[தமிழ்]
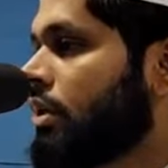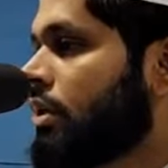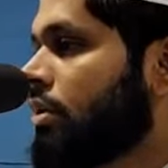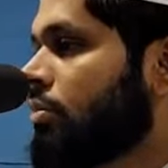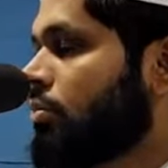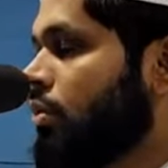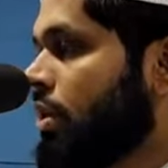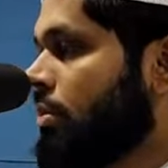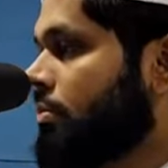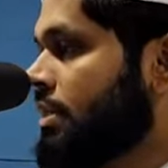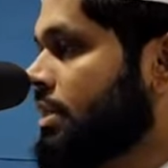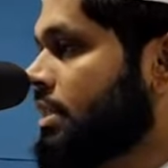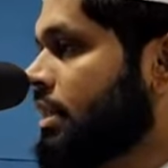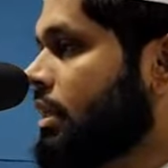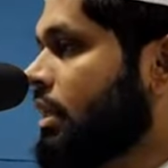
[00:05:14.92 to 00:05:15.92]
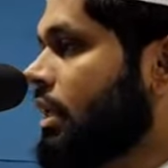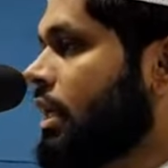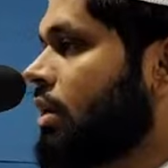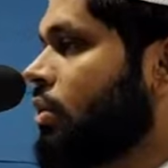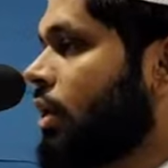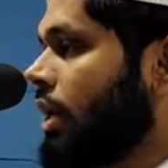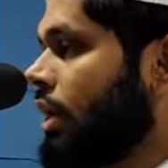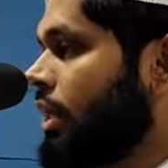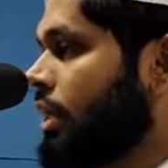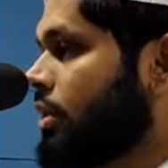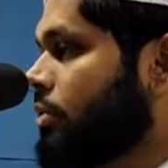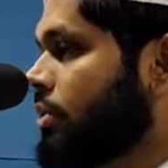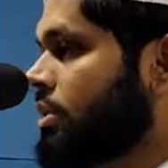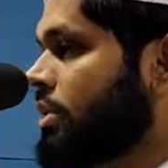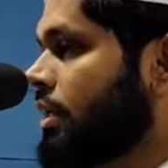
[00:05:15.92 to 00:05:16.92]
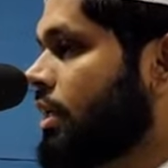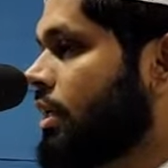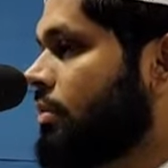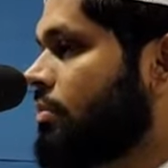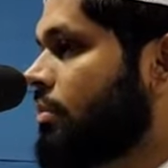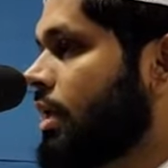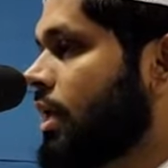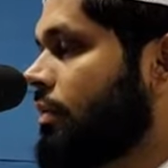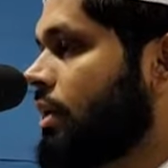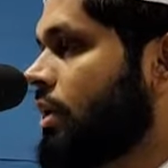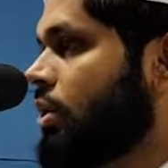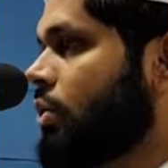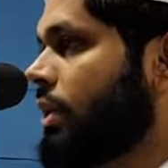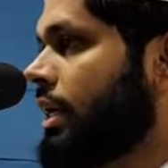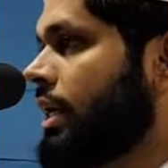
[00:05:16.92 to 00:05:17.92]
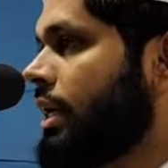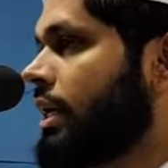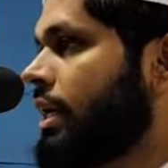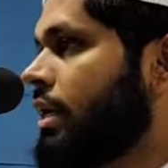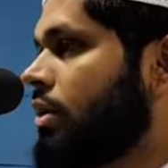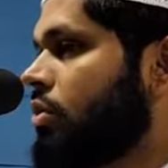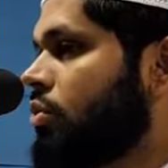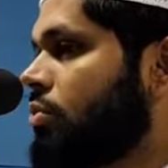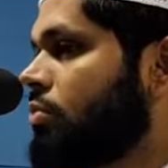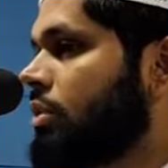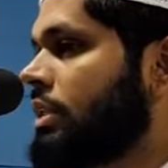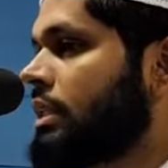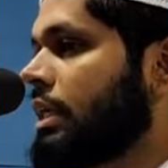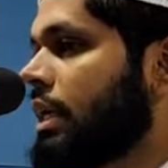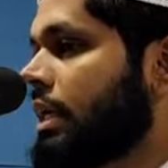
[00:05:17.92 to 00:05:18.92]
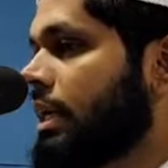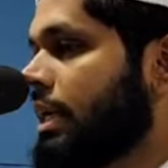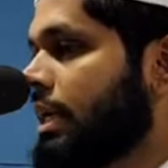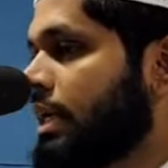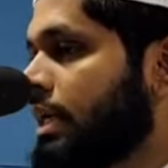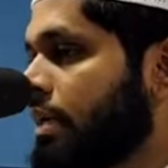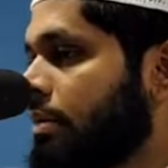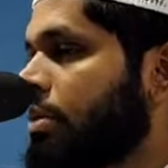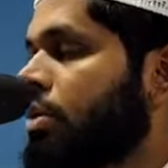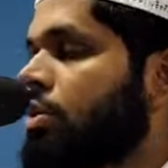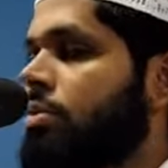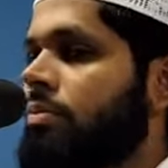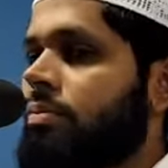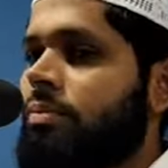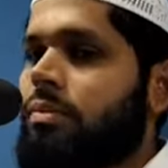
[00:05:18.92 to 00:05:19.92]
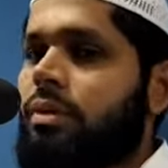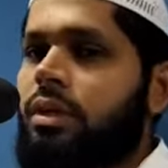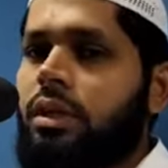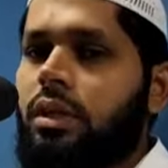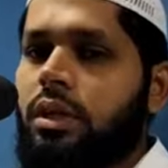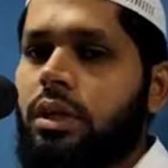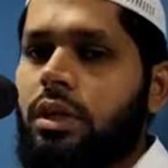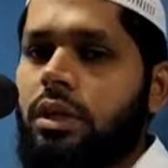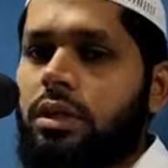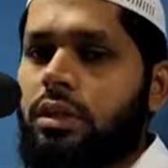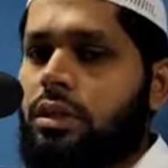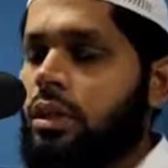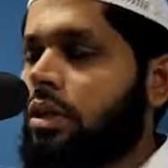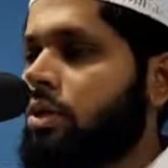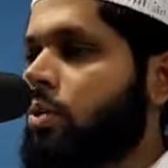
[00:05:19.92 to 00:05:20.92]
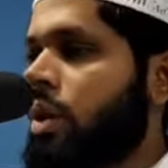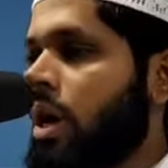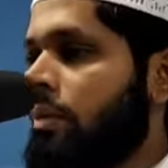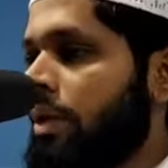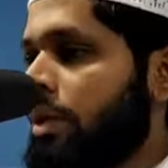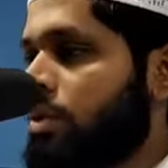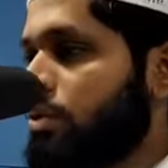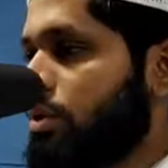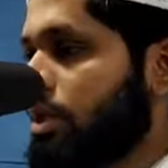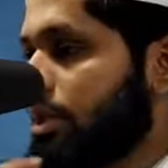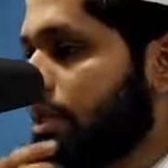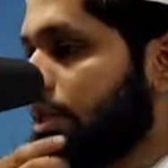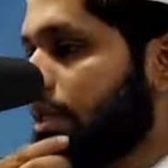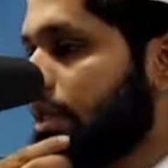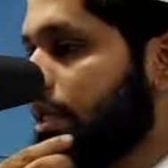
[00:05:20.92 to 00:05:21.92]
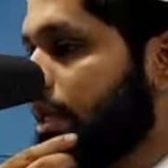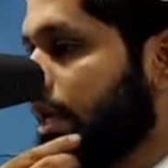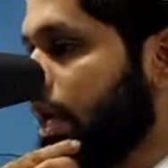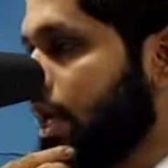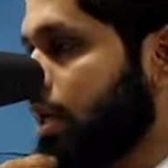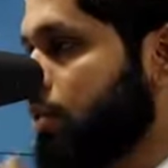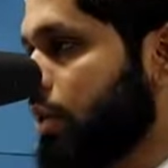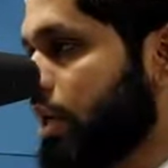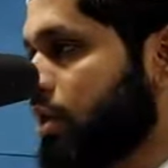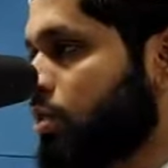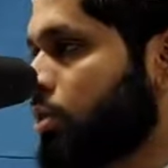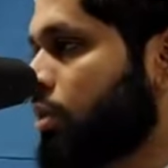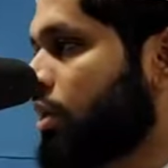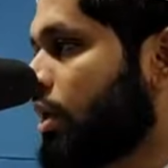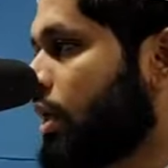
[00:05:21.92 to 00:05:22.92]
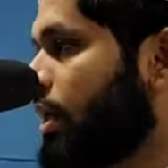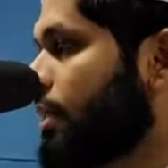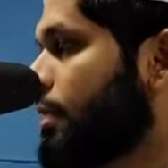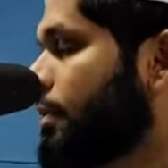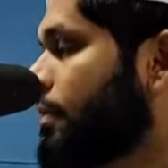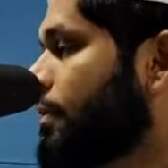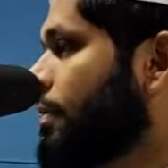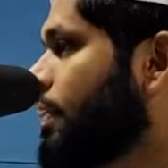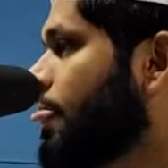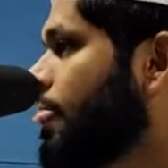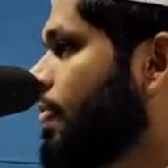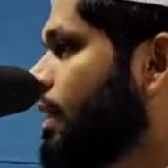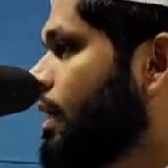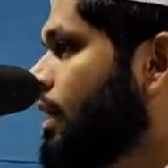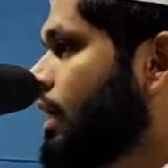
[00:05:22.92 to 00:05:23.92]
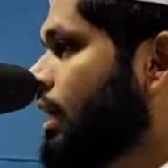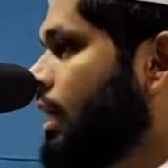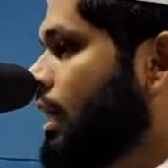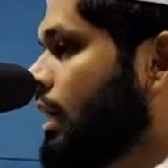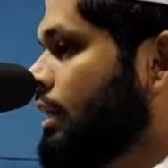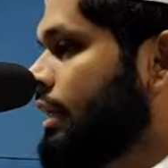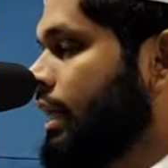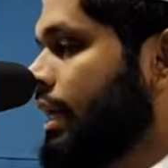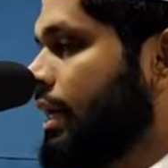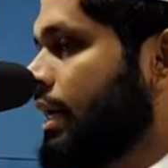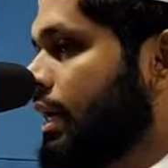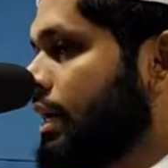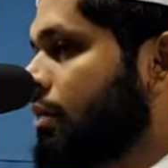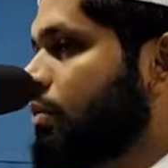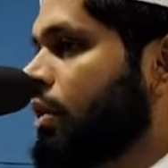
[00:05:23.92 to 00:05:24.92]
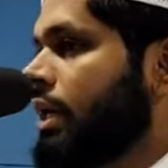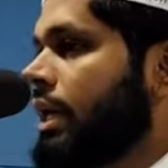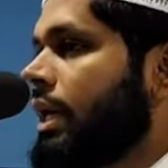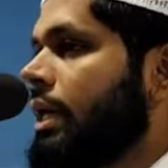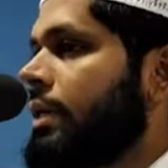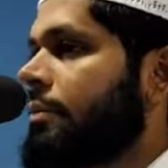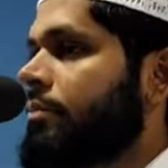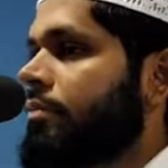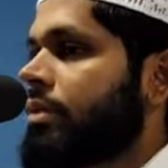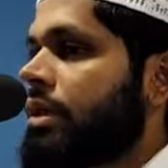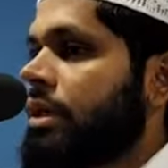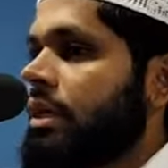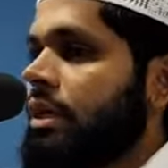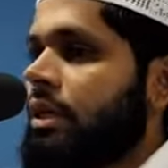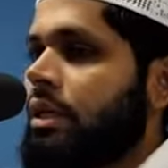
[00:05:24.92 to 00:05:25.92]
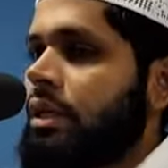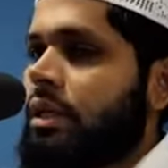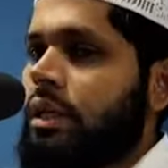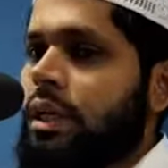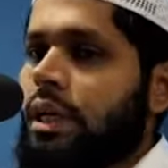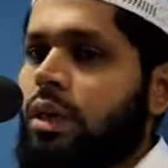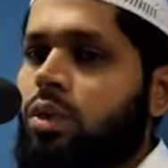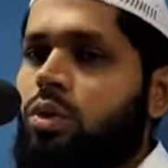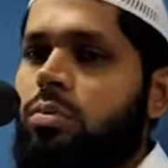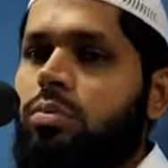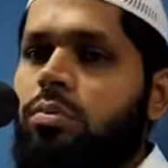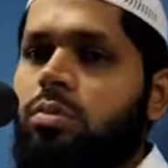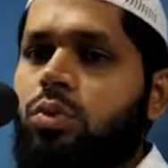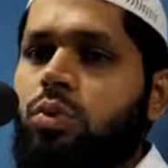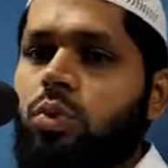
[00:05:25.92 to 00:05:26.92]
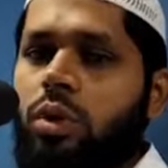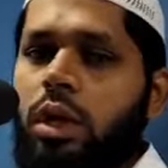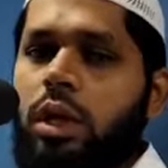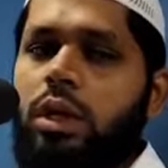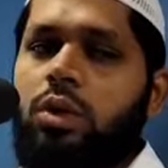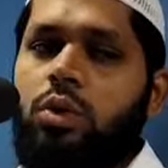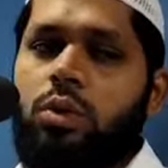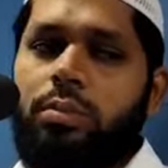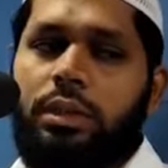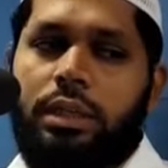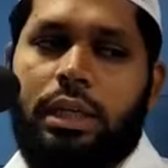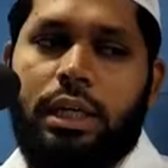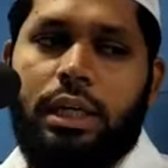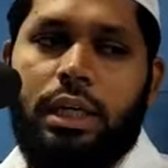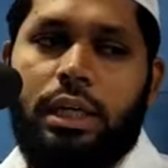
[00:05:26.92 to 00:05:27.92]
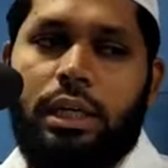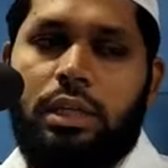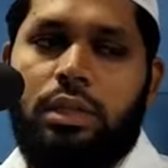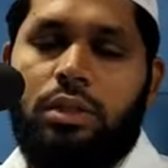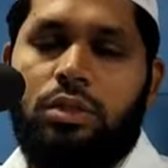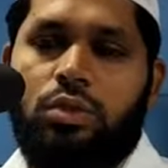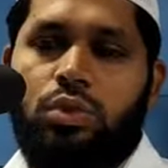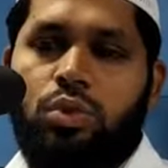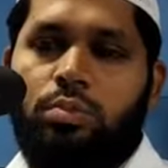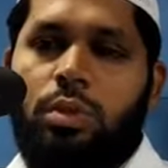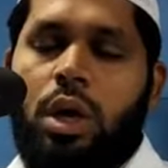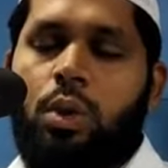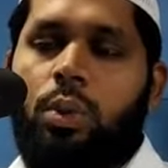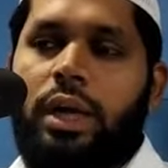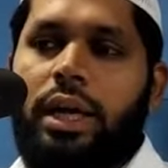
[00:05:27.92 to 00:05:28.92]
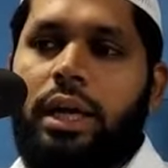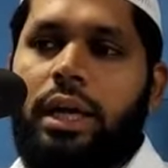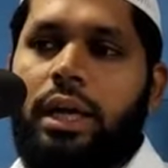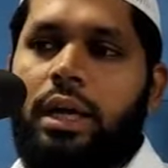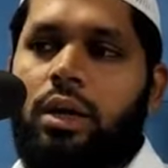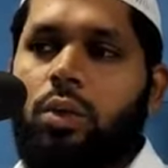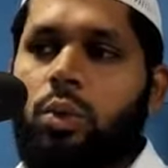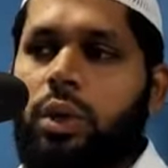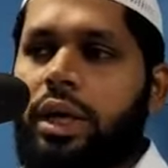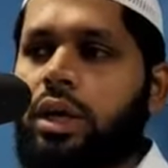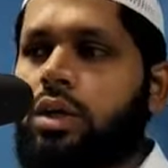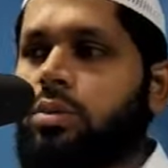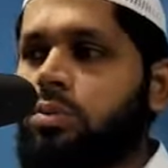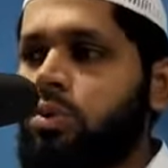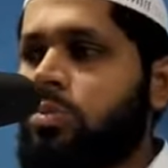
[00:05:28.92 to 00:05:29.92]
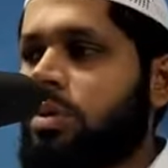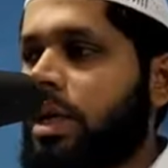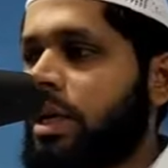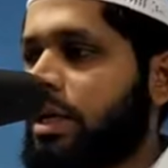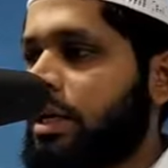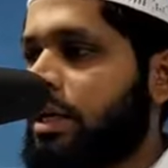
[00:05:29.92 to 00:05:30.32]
முகமது சல்லல்லாஹு அலஹி வசல்லம் அவர்களுடைய உம்மத்தாகிய நமக்கும் தக்குவாவை கொண்டு அறிவுரை கூறுகிறான் அதே அறிவுரையை எனக்கும் உங்களுக்கும் இந்த ஜும்மாவுடைய உரைக்கு முன்பாக